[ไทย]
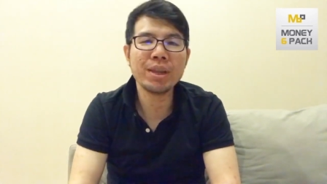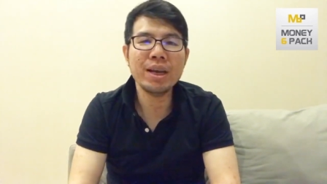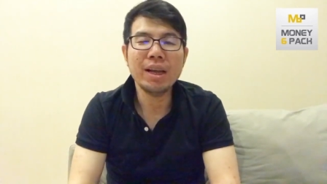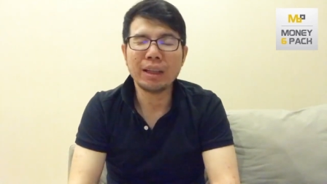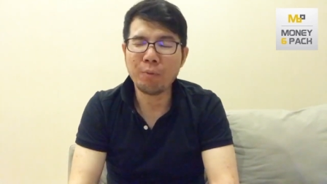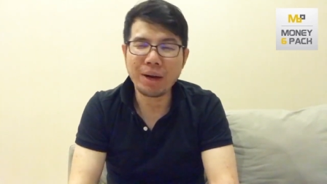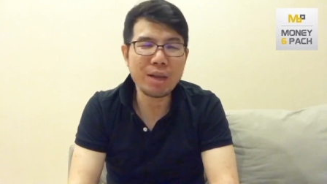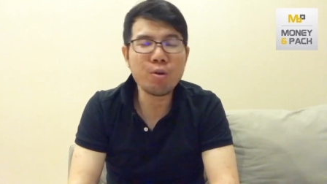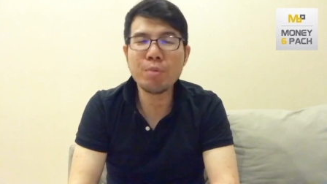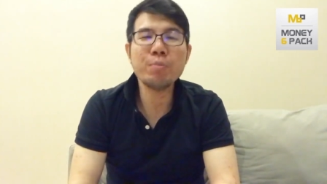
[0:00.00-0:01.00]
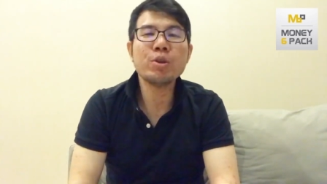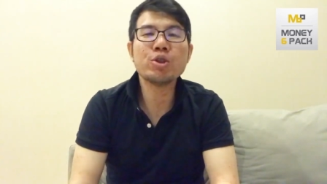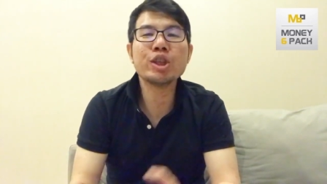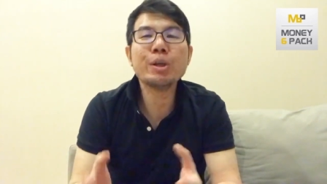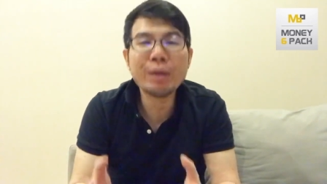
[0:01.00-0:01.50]
แต่วันที่คุณ
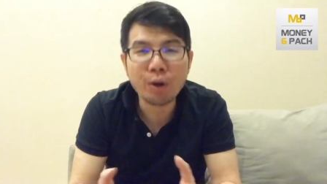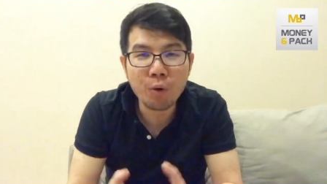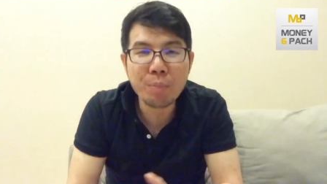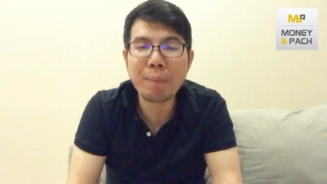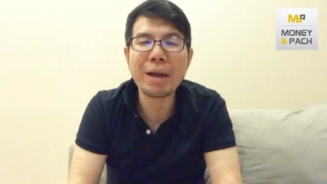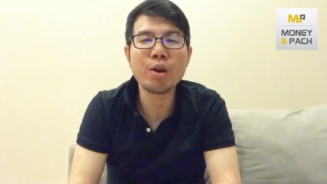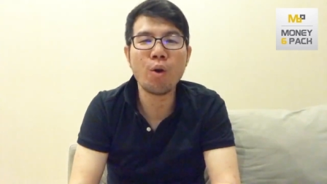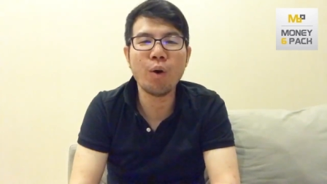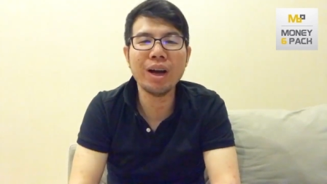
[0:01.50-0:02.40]
ชีวิตของคุณไม่มั่นคง